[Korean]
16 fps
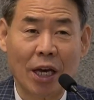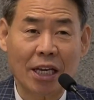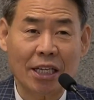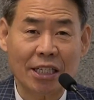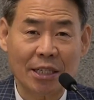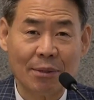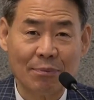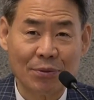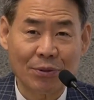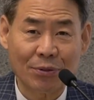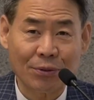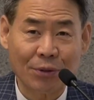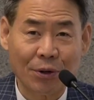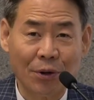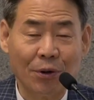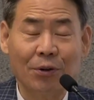
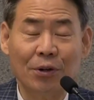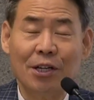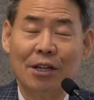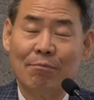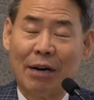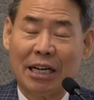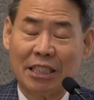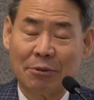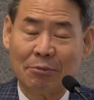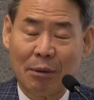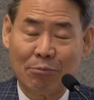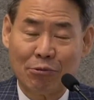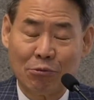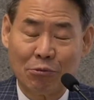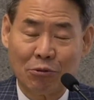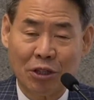힘쓰고 마지막
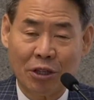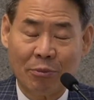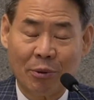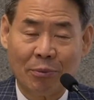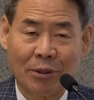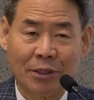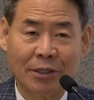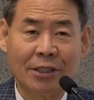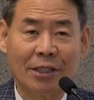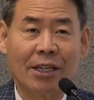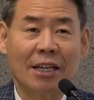부분에 보면은